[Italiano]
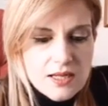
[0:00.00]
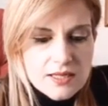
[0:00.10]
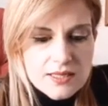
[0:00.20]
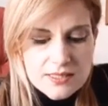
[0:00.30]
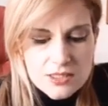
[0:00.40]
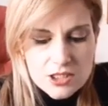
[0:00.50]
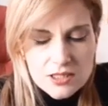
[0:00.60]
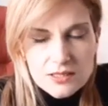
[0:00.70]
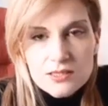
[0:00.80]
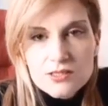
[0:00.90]
che se
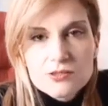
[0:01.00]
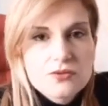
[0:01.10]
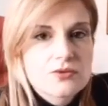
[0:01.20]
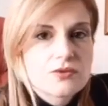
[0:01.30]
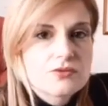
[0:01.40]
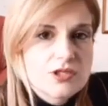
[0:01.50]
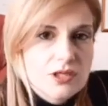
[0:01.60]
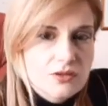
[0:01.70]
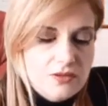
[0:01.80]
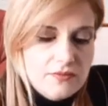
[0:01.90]
scende al di sotto di un
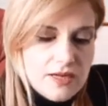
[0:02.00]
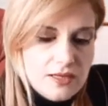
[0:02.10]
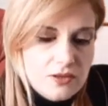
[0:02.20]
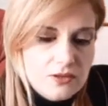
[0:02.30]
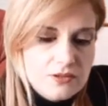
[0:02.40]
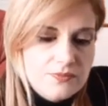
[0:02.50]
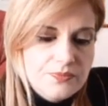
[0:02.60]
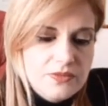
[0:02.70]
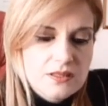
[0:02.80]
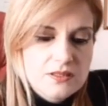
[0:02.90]
certo
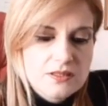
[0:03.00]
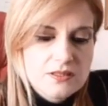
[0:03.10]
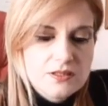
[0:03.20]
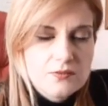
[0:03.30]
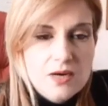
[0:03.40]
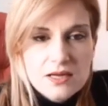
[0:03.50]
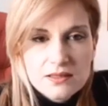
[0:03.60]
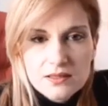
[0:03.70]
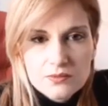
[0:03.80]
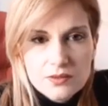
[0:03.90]
livello eh, di
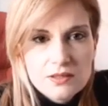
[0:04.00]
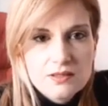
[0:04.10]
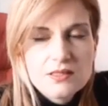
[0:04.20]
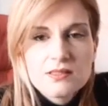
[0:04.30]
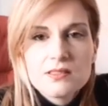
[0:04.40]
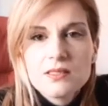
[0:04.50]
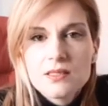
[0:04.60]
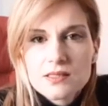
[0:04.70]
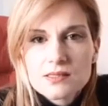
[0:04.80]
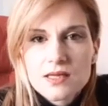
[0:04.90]
guardia, quindi,
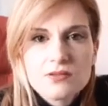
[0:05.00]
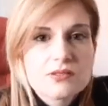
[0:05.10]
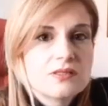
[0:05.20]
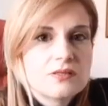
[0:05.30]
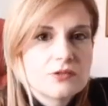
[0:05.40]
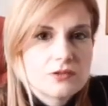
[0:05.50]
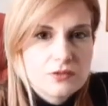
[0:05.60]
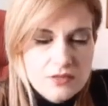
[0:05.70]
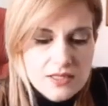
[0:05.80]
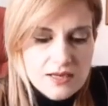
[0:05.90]
innesca lo
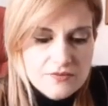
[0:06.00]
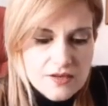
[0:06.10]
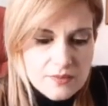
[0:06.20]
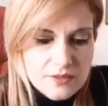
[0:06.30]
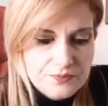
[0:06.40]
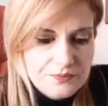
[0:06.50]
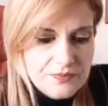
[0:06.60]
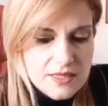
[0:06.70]
stimolo della fame.